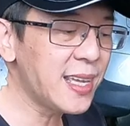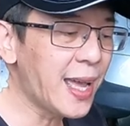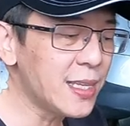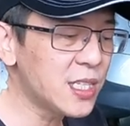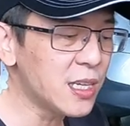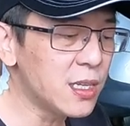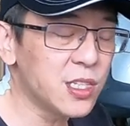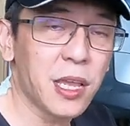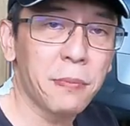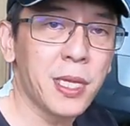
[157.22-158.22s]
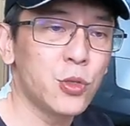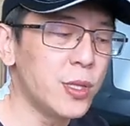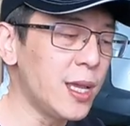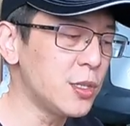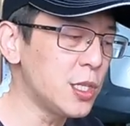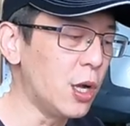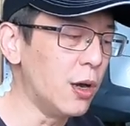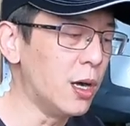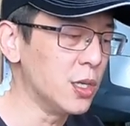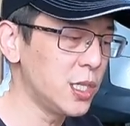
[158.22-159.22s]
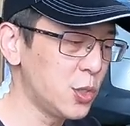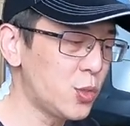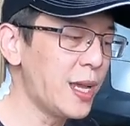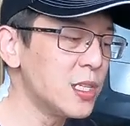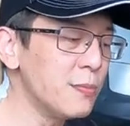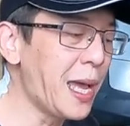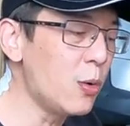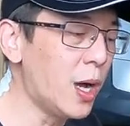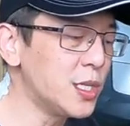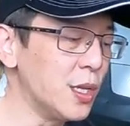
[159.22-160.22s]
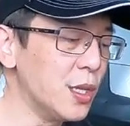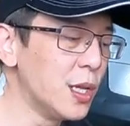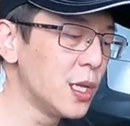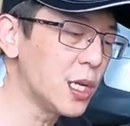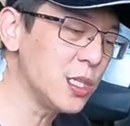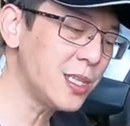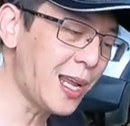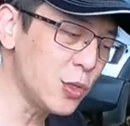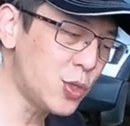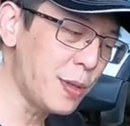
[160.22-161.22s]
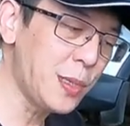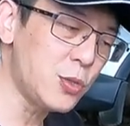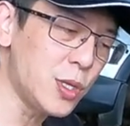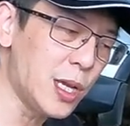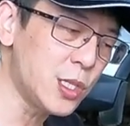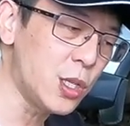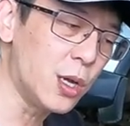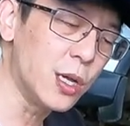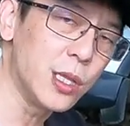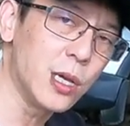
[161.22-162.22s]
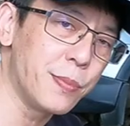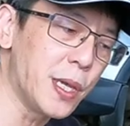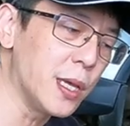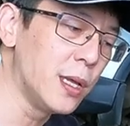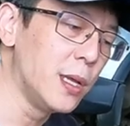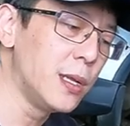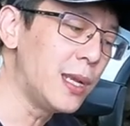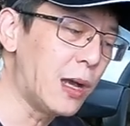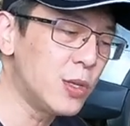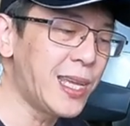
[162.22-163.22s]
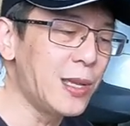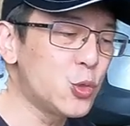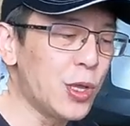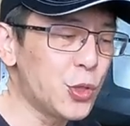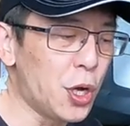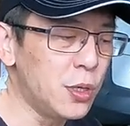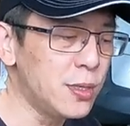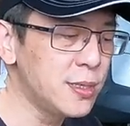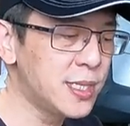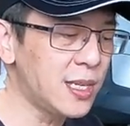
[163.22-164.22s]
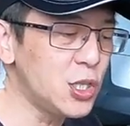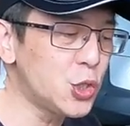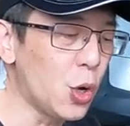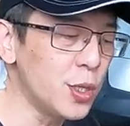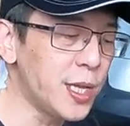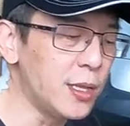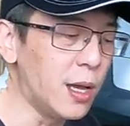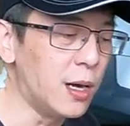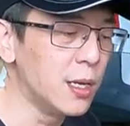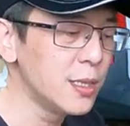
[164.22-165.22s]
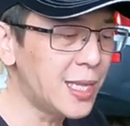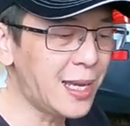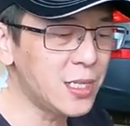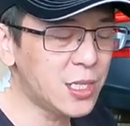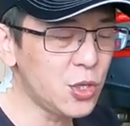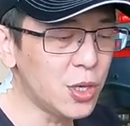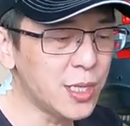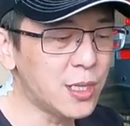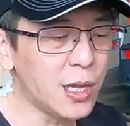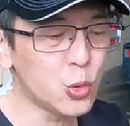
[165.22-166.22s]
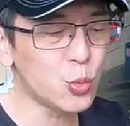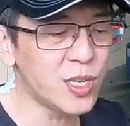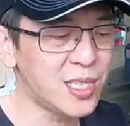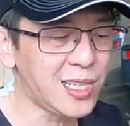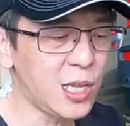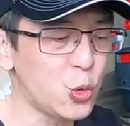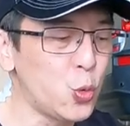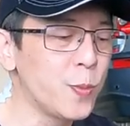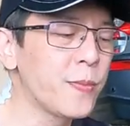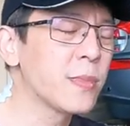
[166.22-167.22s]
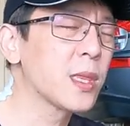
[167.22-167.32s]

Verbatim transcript: 这一台车的前面悬吊系统哈，虽然是麦花臣，可是它的前面悬吊系统很特别。来，我现在转动，这个是轴承哈，它的是有一个特殊的斜度，